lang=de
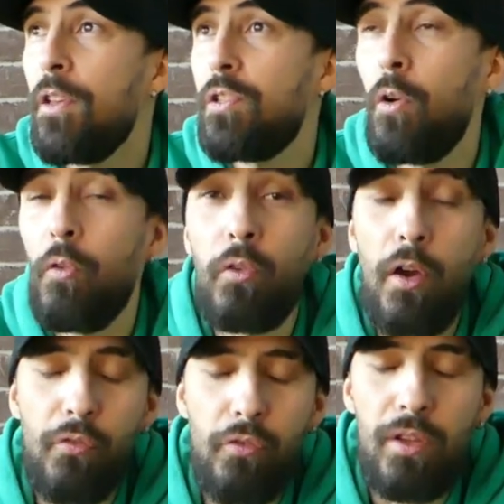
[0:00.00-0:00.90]
So, und
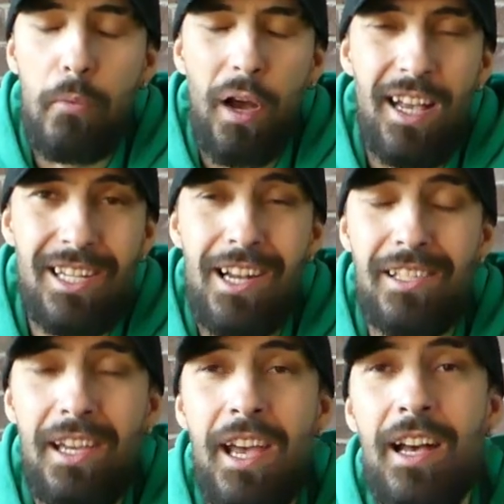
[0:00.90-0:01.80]
von der
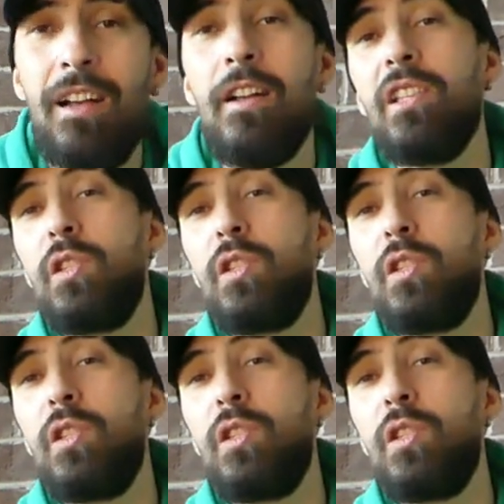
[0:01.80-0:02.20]
Preisklasse her,